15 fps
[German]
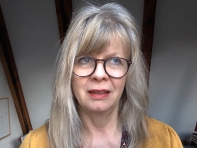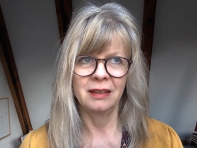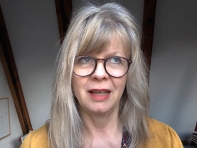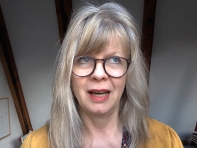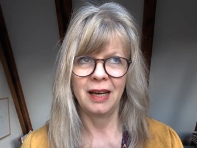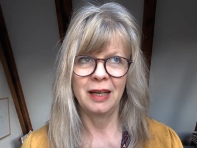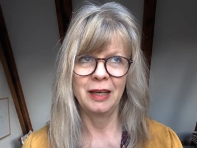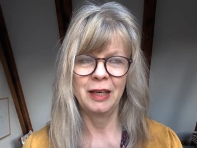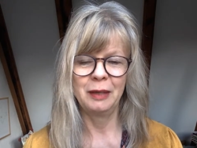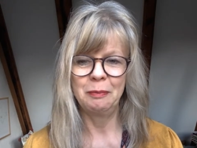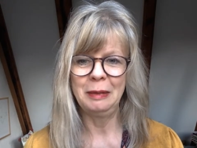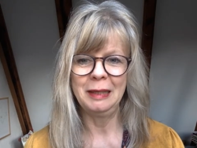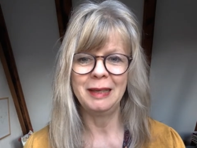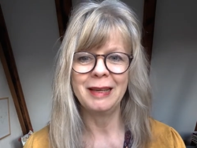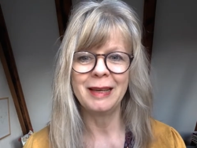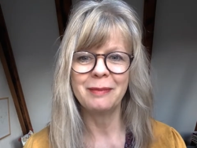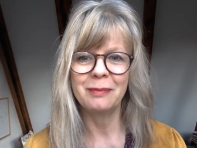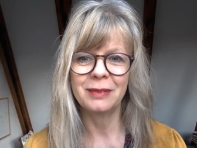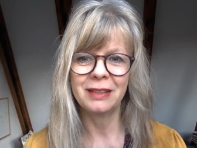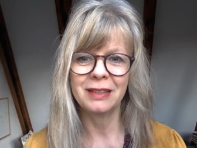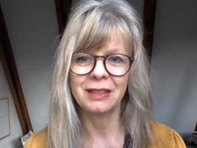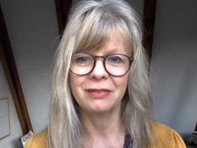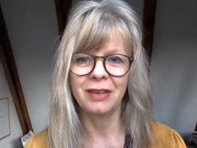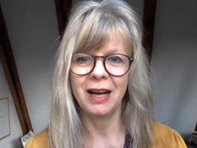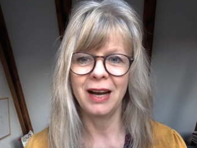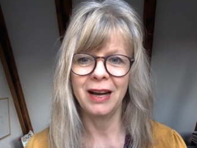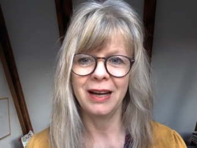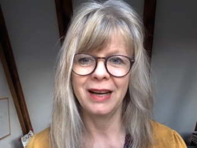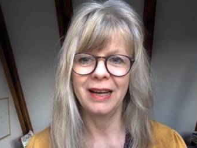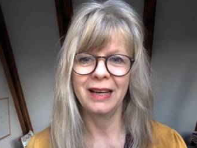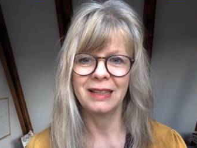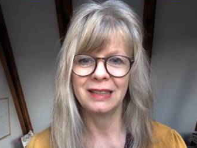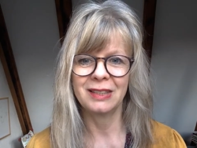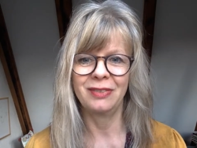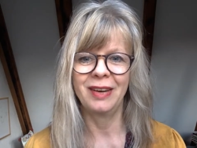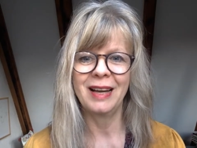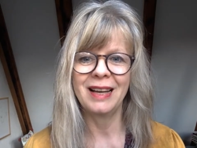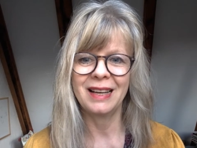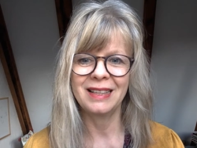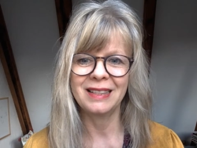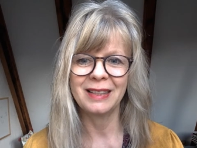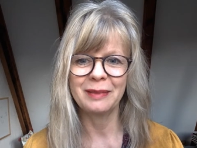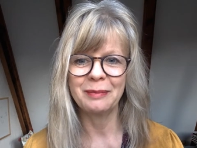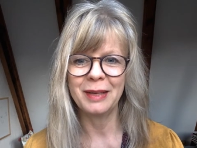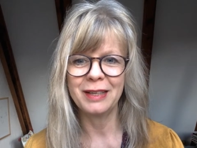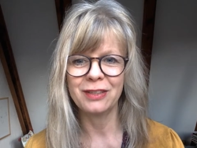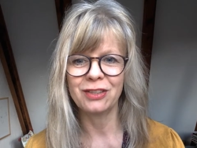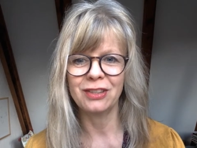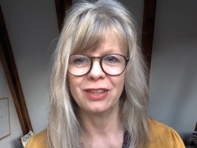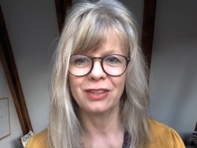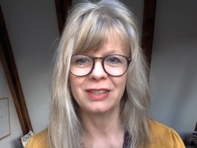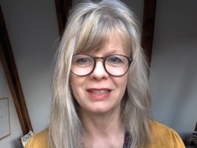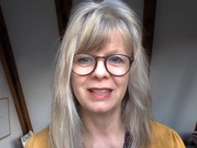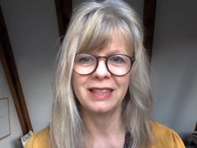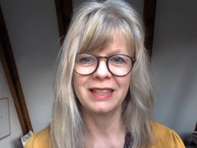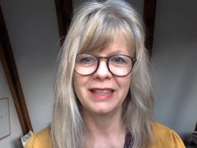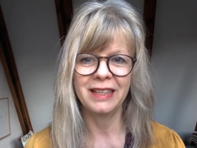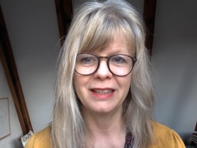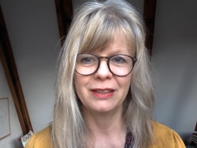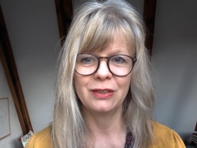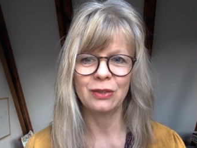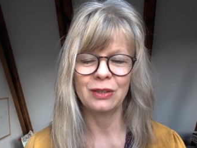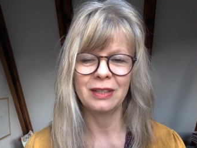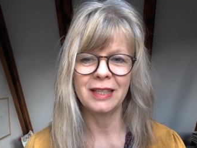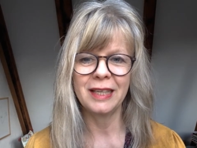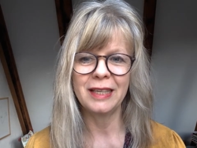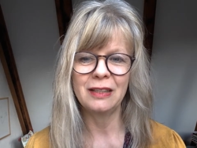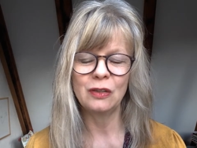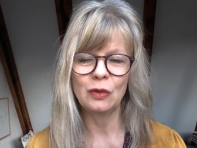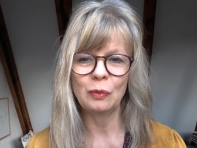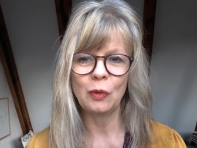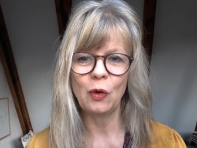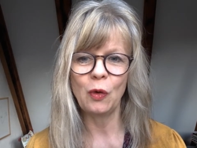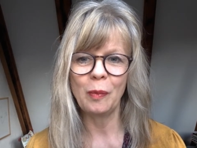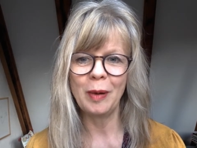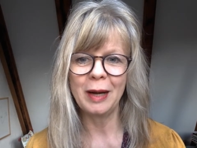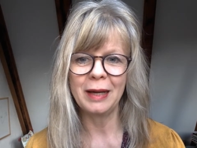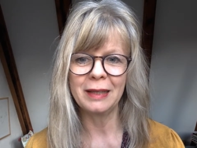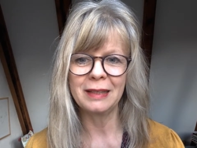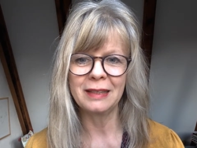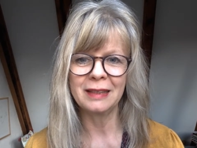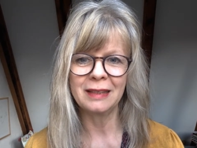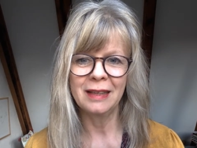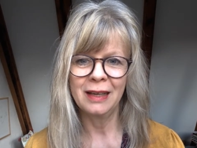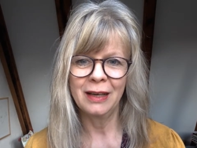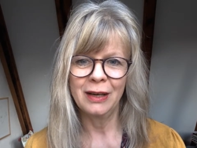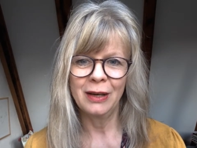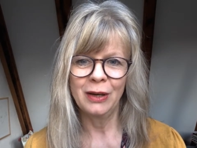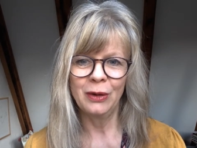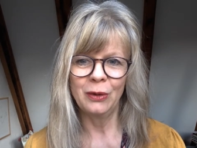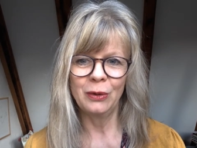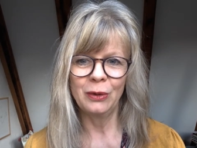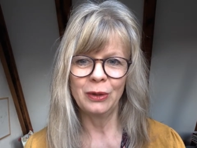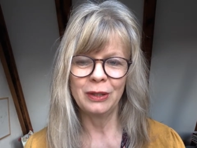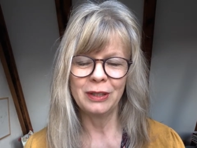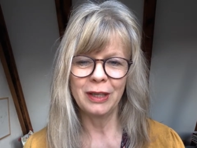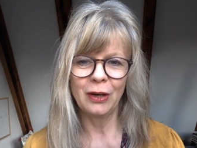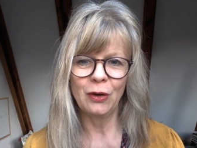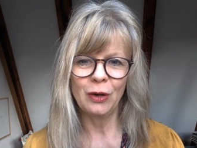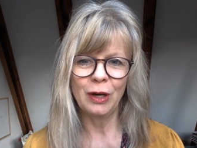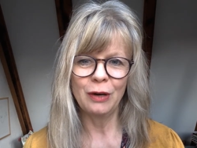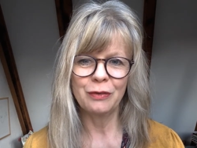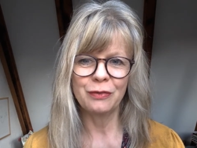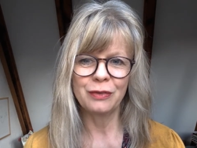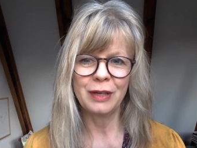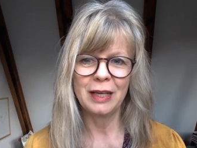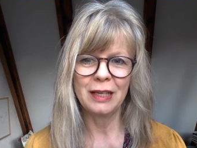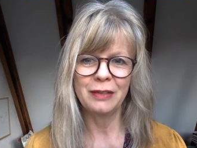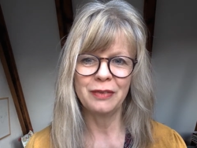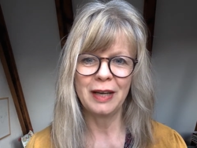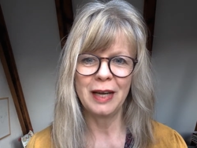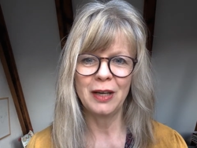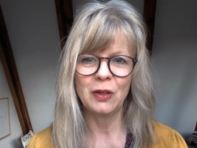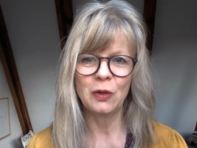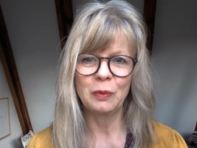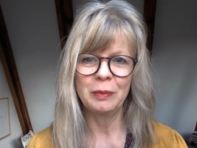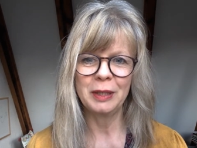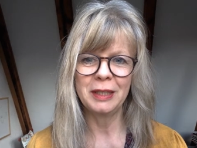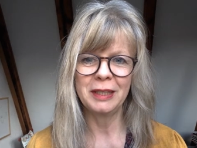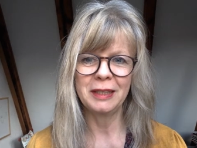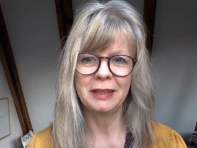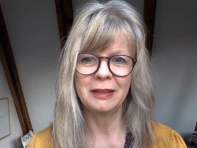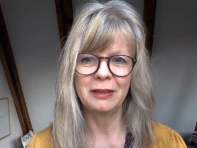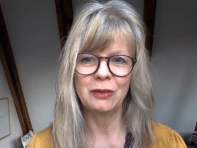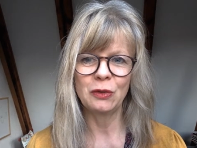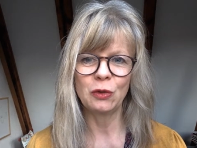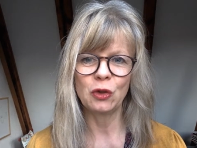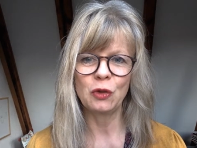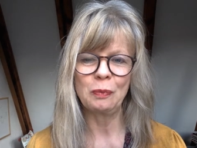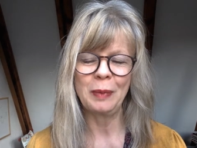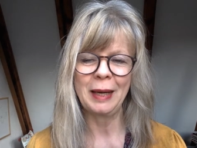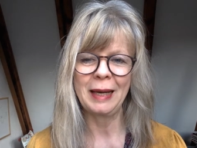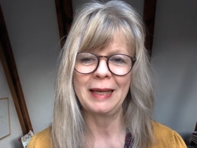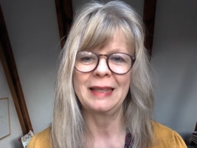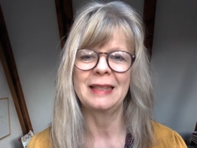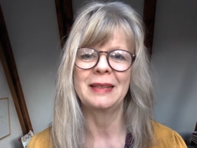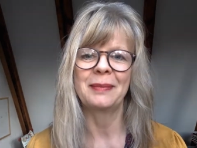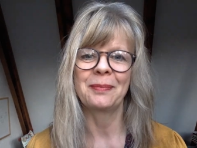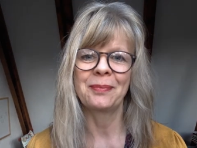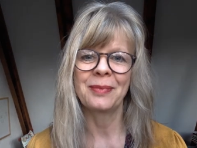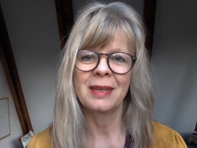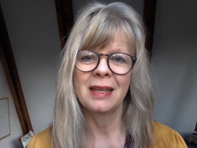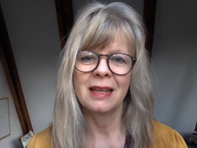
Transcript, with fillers: ja, belebend es war, zwei andere Menschen aus der Nähe zu sehen, zu beobachten und auch auf Entfernung mit ihnen zu sprechen.